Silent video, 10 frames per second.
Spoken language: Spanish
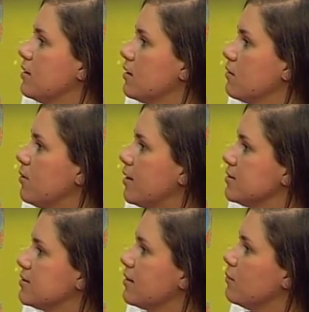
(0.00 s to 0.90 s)
tener durante
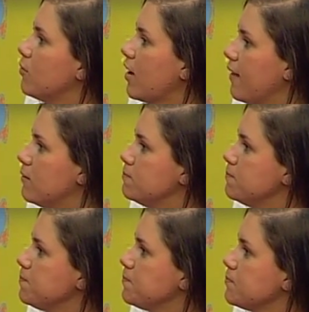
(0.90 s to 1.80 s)
esta temporada?
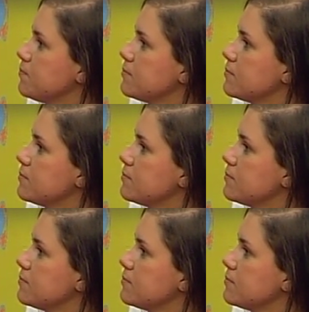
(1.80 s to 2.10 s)
Pues esta